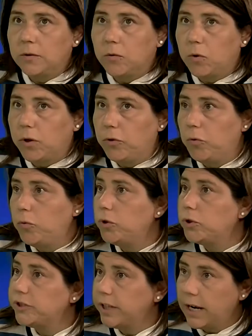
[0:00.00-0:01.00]
cuando
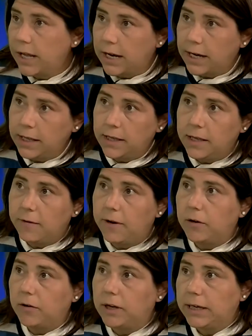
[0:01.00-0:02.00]
uno sale a la calle y
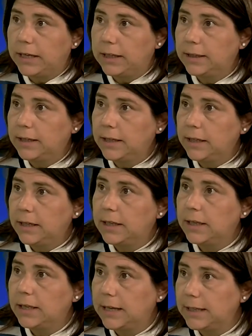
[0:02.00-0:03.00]
habla con la gente,
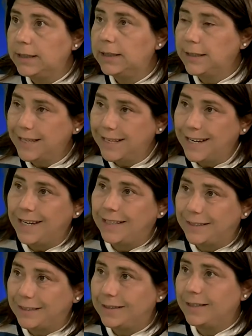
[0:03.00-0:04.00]
la gente tiene
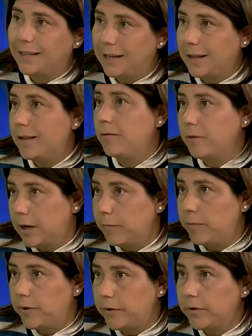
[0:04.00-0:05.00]
necesidad de un
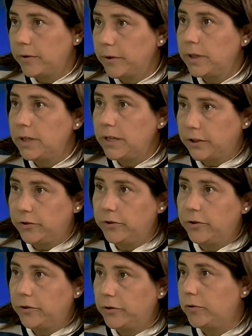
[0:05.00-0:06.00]
cambio. Y
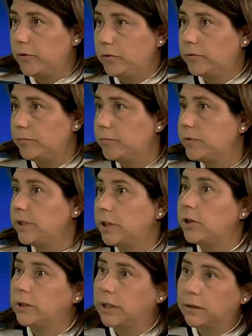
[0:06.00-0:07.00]
eso se
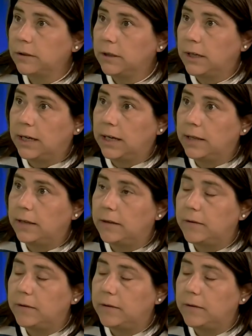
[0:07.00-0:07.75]
nota en la calle.